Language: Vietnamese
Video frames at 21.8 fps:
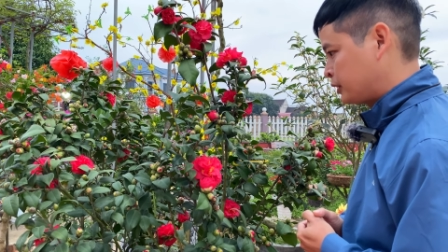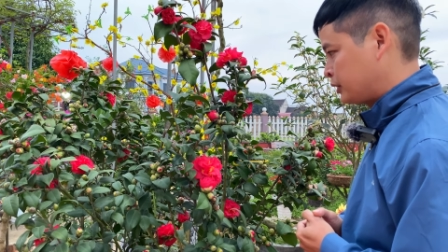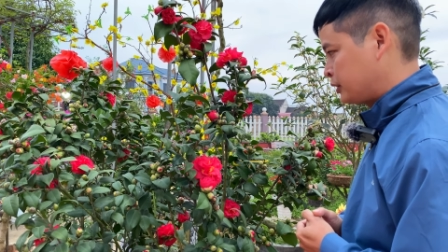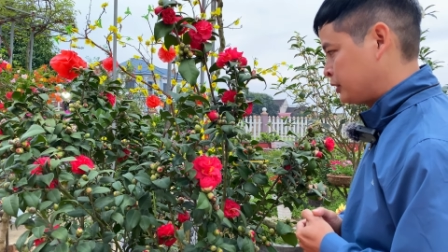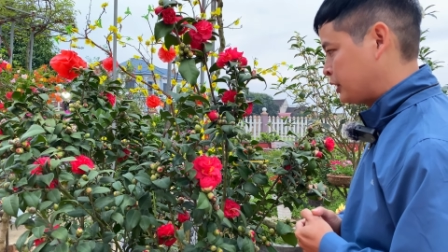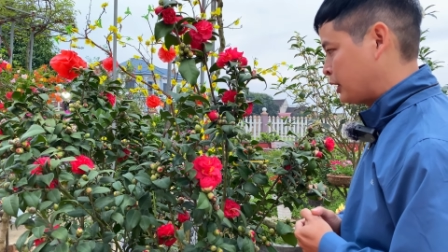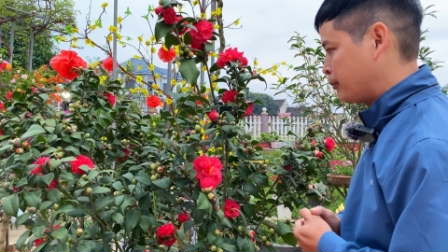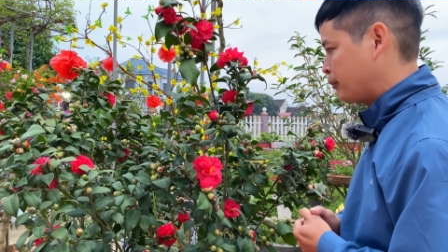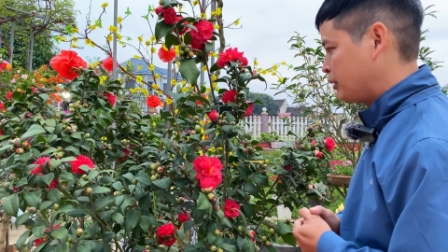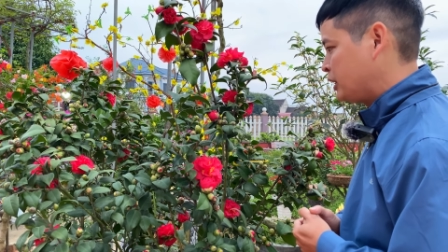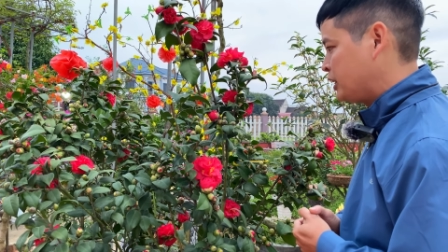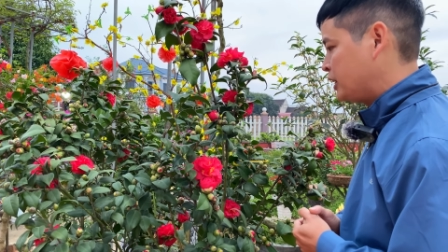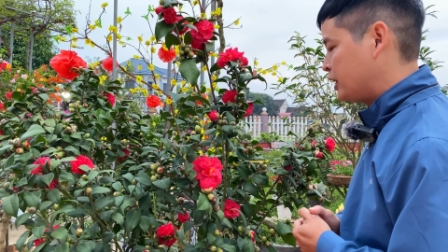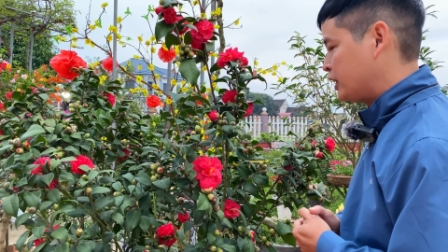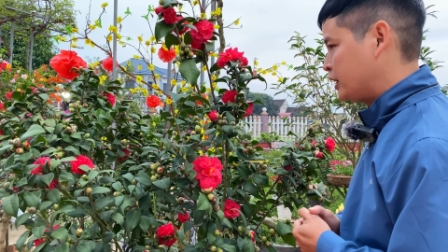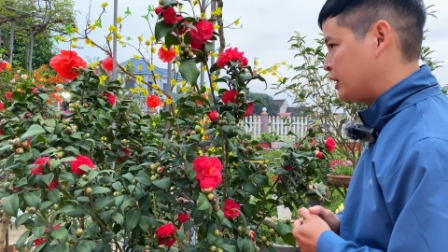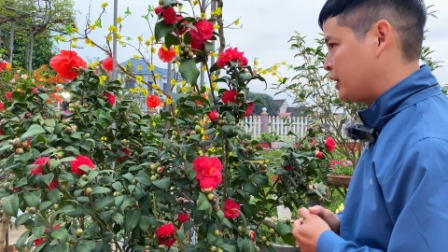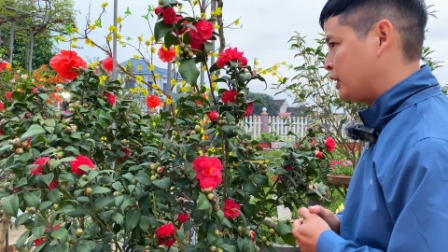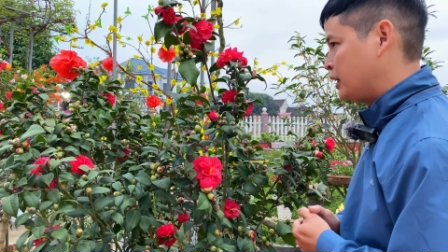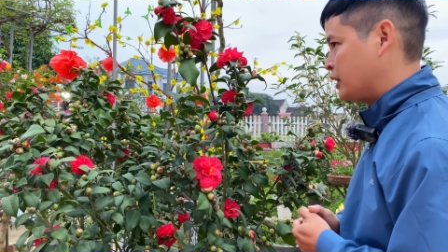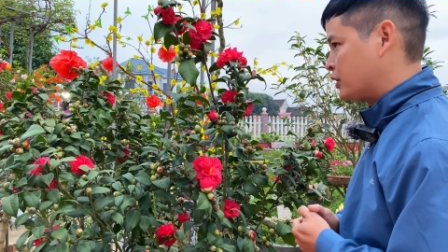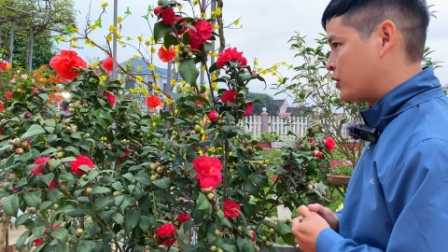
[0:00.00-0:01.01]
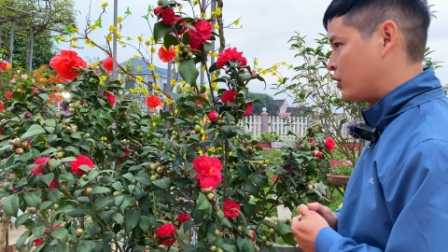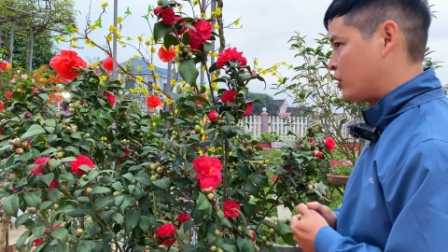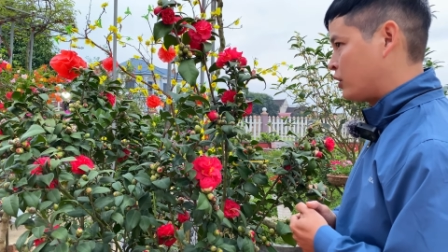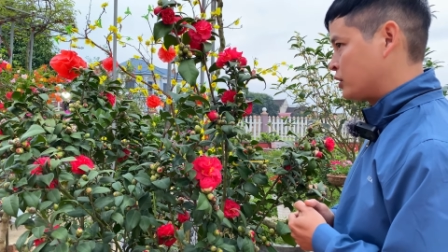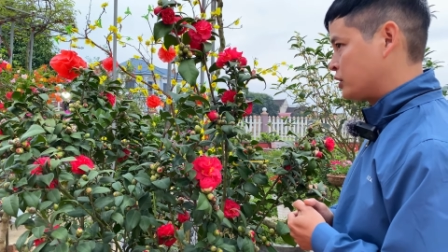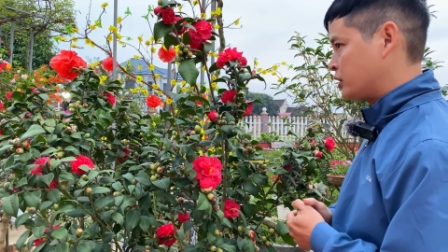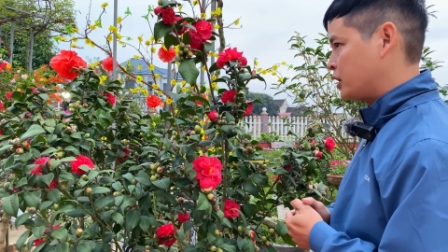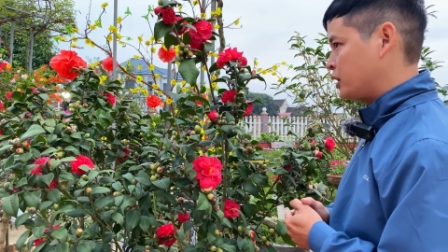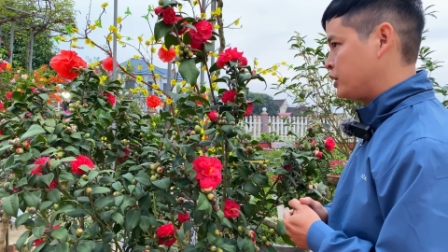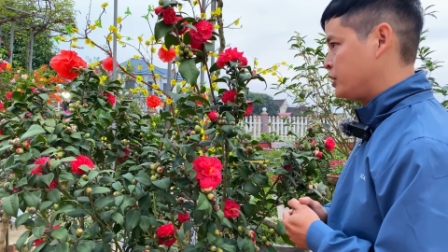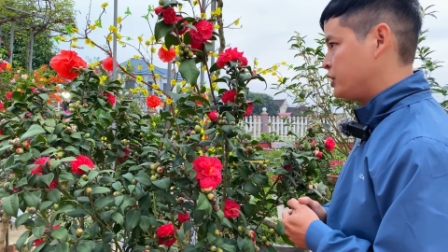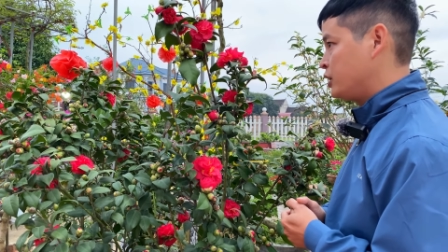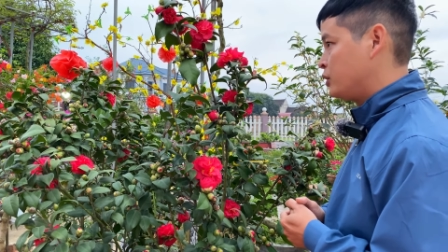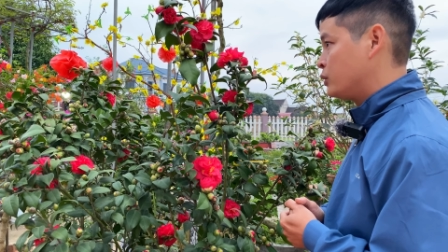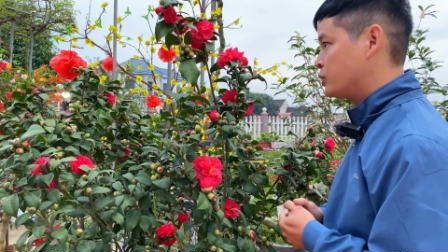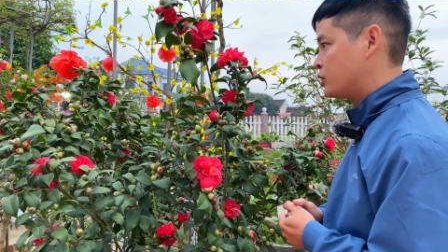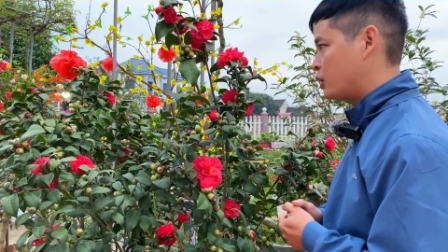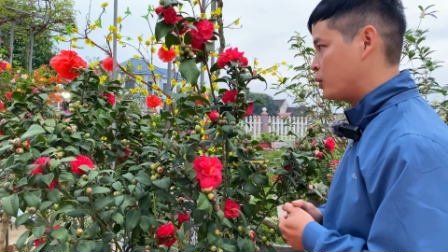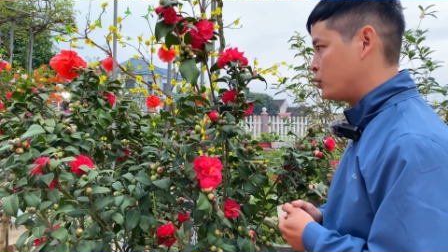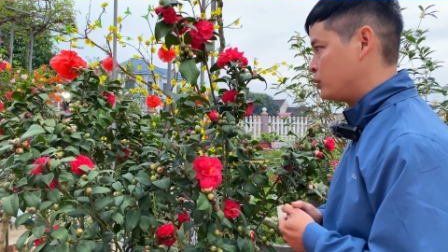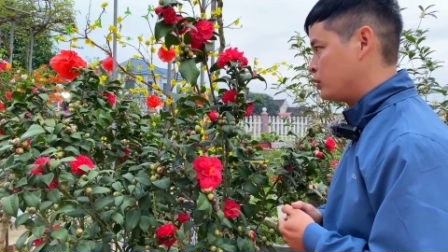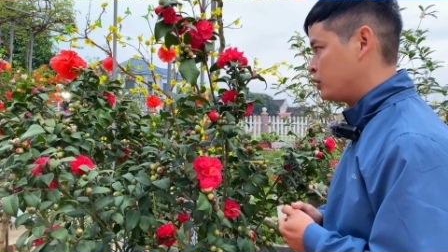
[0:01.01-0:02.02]
Trà mi hiện nay có rất là nhiều
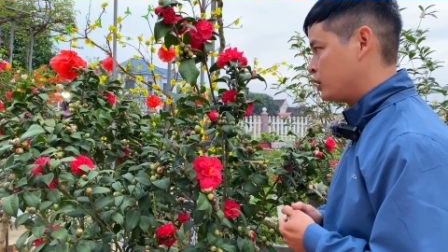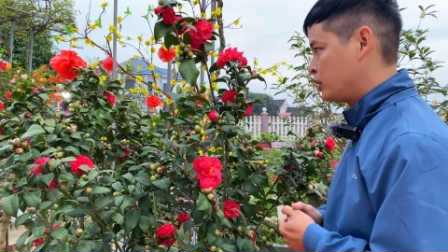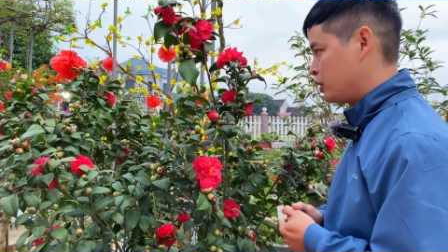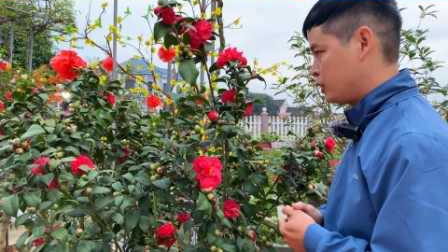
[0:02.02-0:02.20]
giống.